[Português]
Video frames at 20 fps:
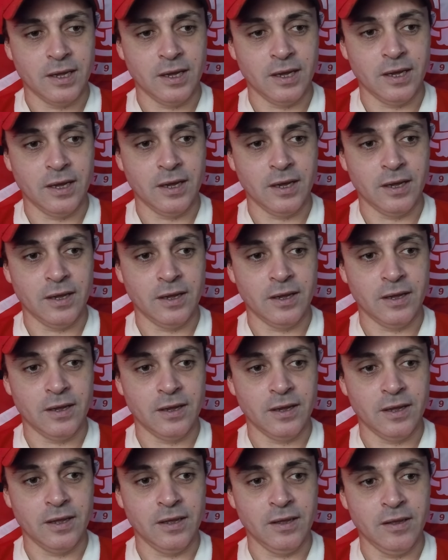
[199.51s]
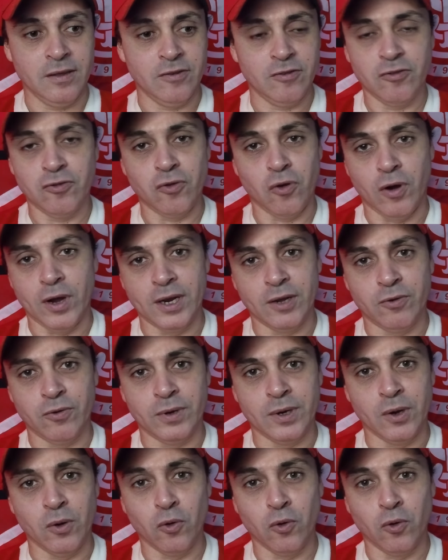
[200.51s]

é, e histórico.